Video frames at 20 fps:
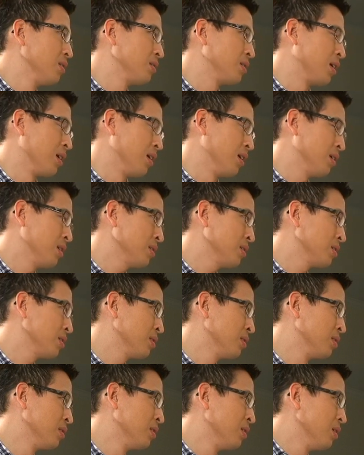Vợ ơi
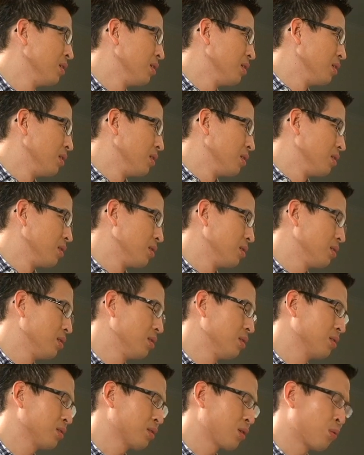
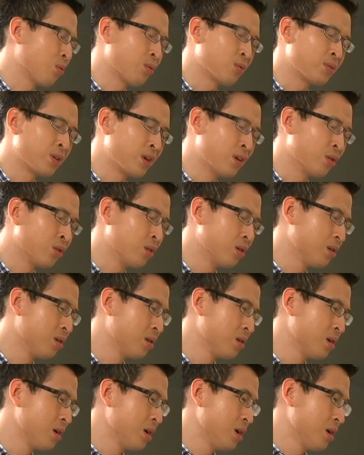Còn một điều
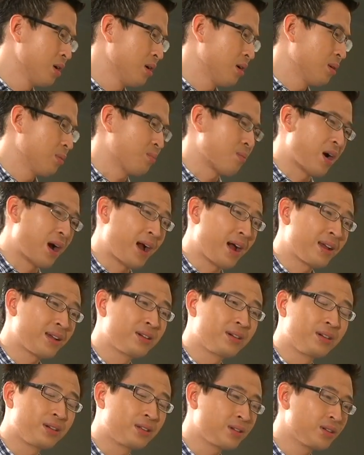Mà hai
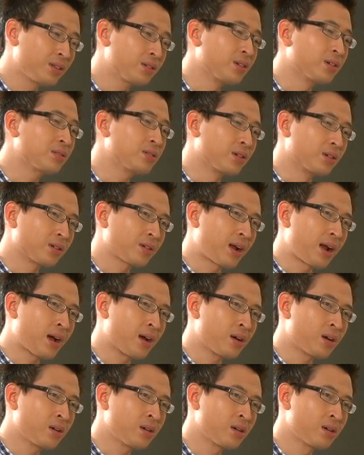người chưa tưởng tượng
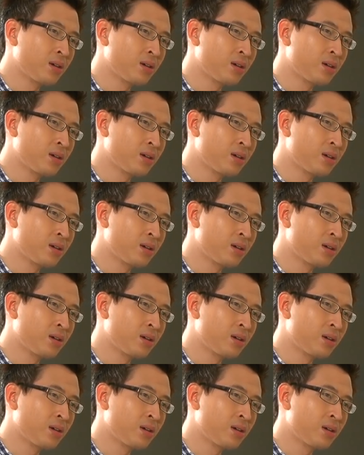ra